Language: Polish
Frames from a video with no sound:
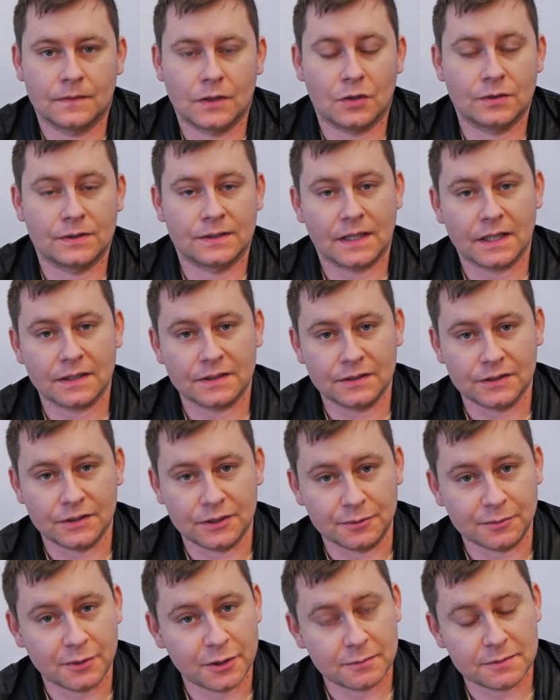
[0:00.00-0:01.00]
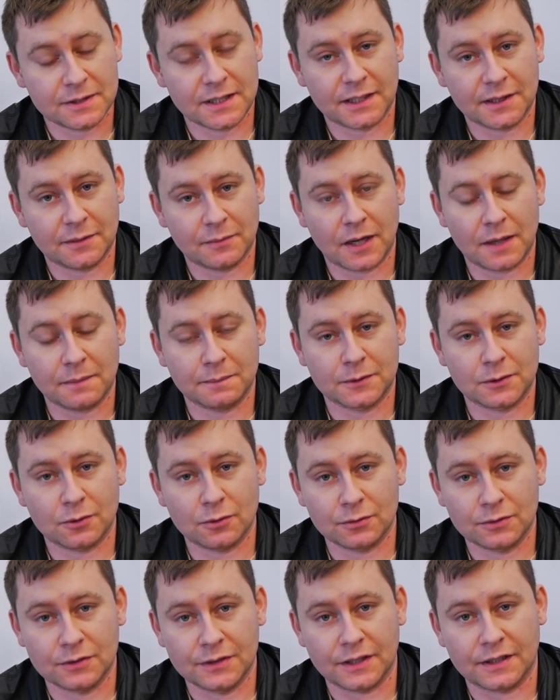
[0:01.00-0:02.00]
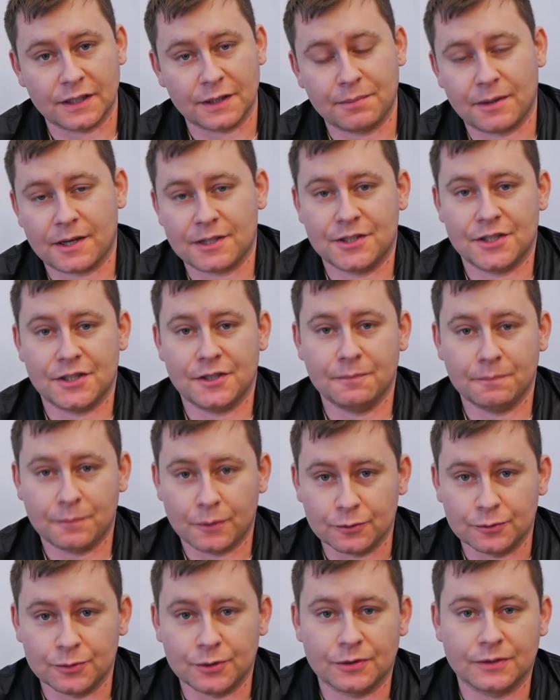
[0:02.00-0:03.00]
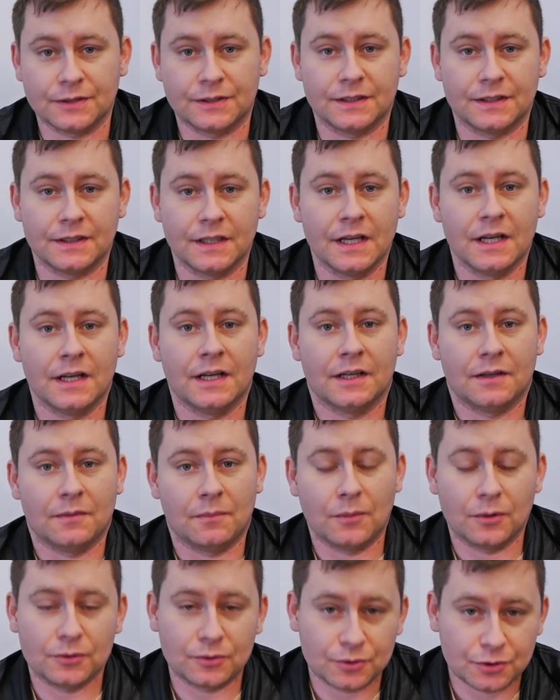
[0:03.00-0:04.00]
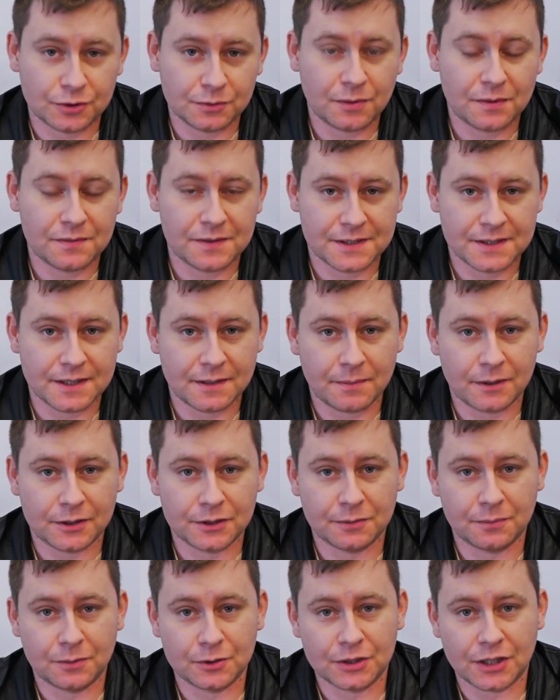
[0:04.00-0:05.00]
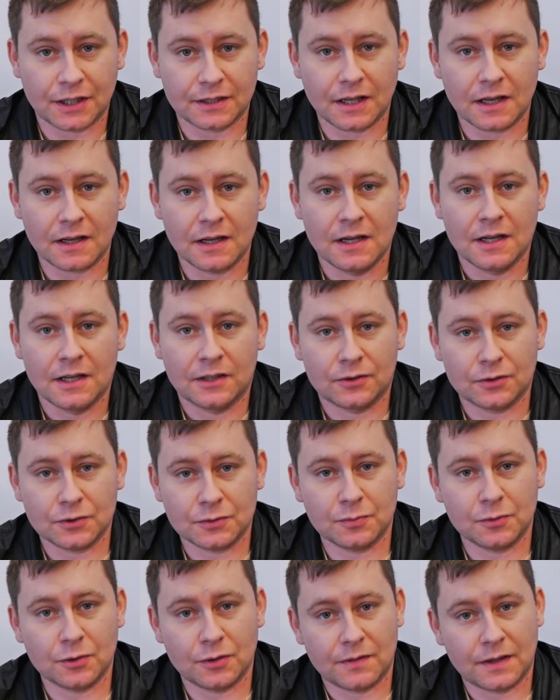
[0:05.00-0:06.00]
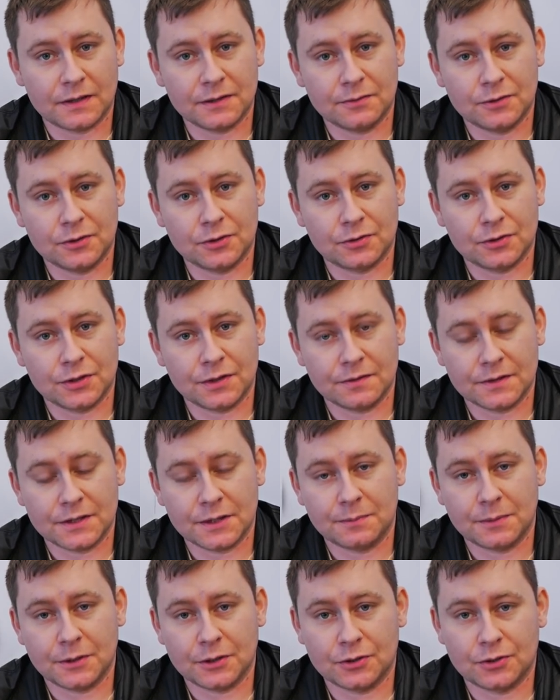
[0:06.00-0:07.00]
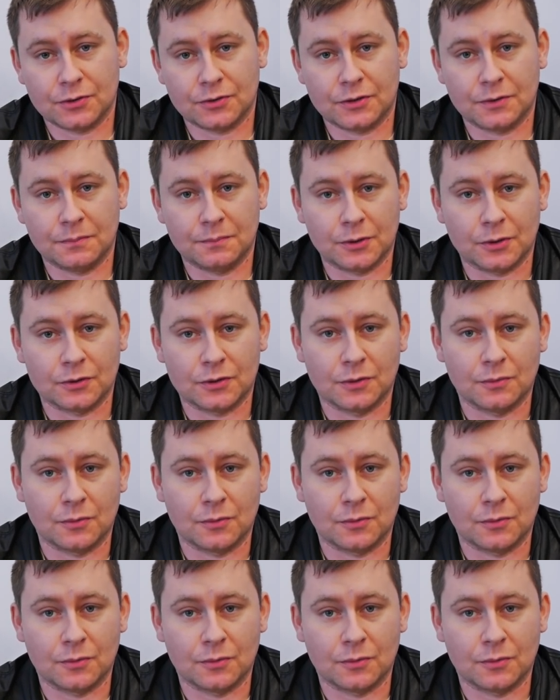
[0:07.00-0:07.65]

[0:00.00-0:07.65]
Ostatni i moim zdaniem absolutnie najbardziej imponujący motoszybowiec na bazie Bociana to zbudowany w 1955